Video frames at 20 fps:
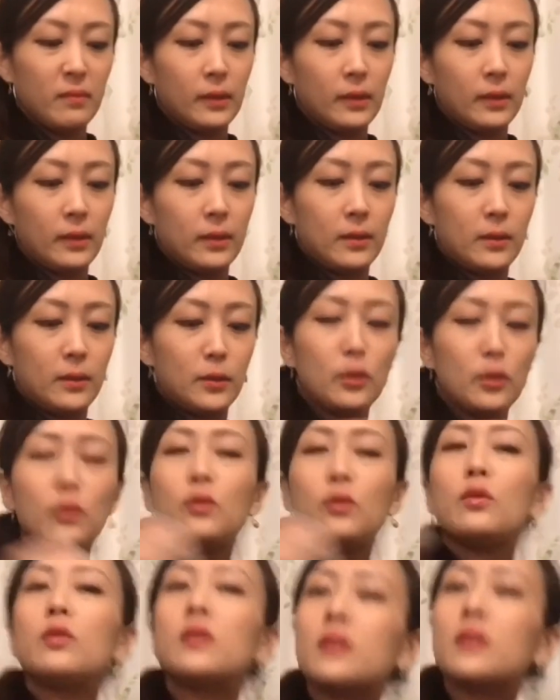ずっと使
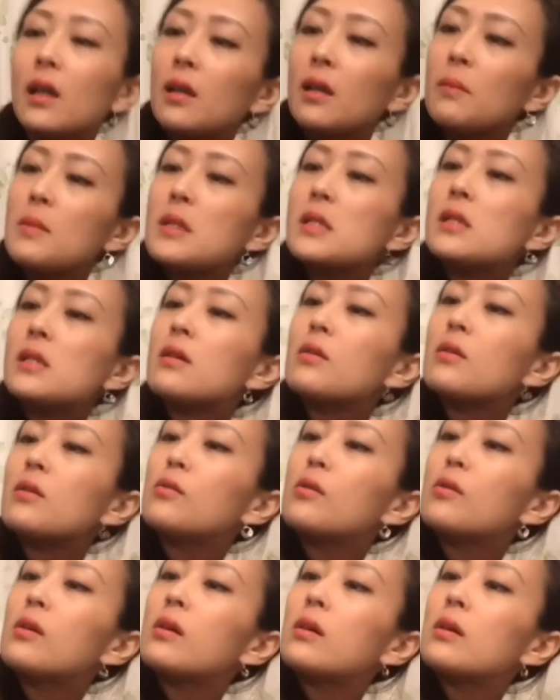い道がよくわか
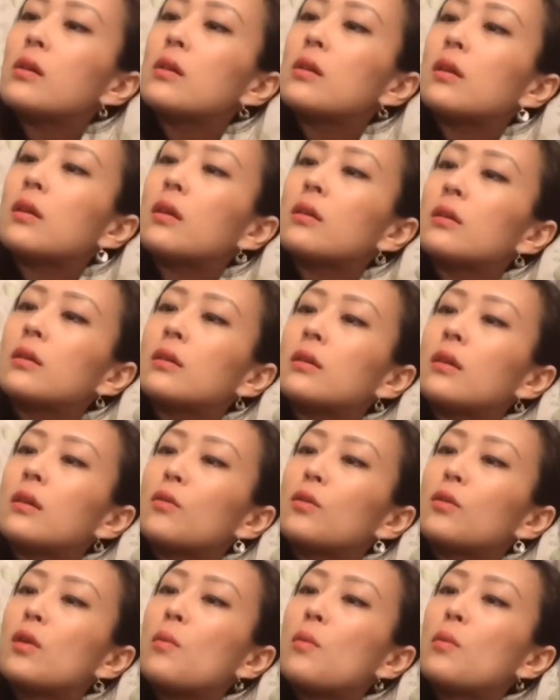らなかったこれも
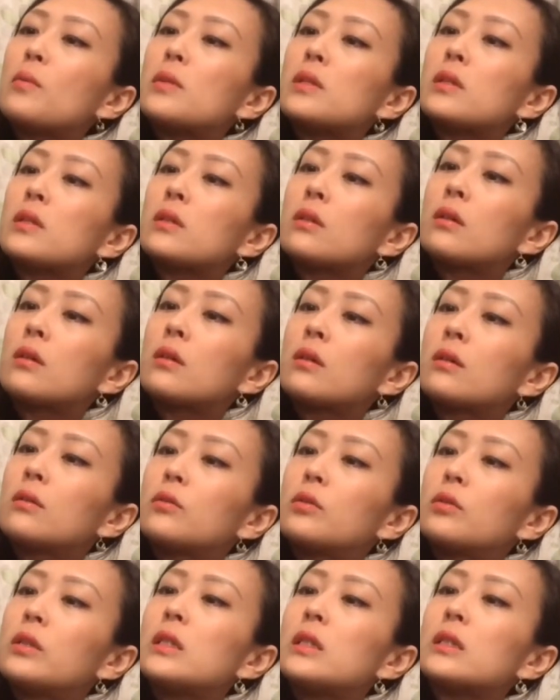
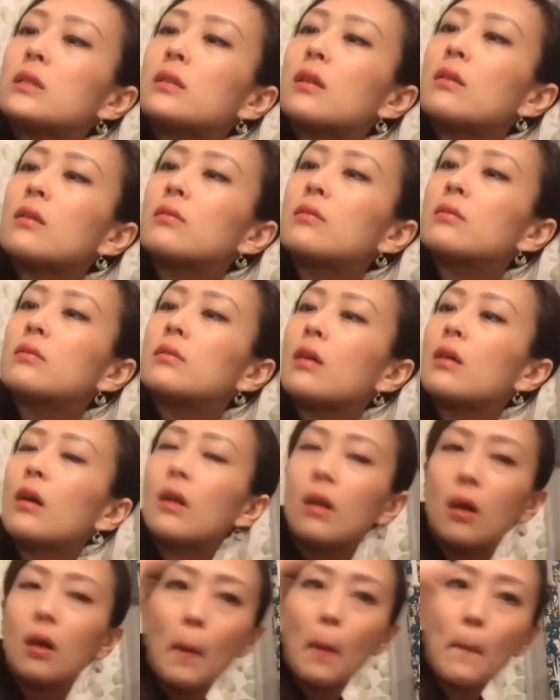
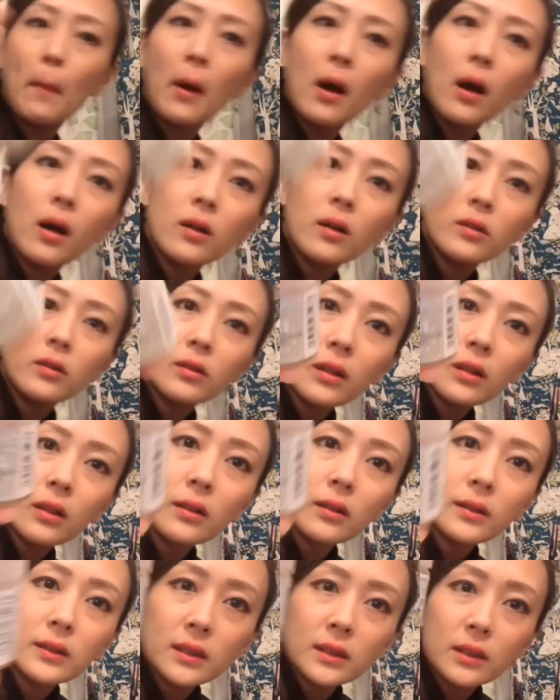ミスタークリスタルカラーパールな感
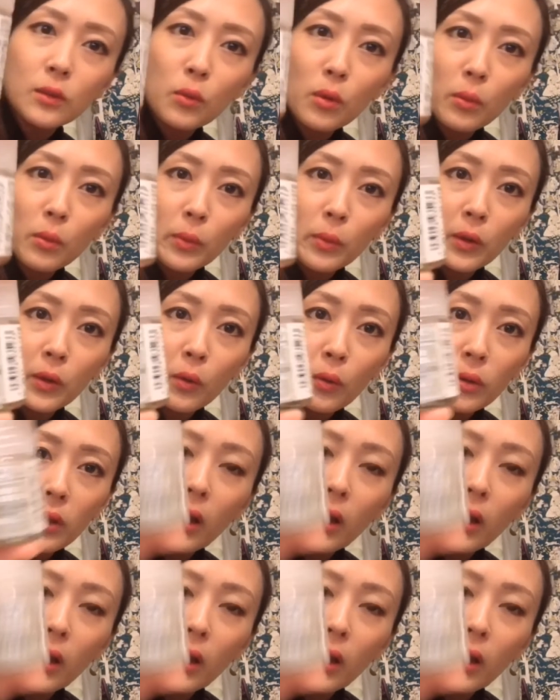じこれもいろんな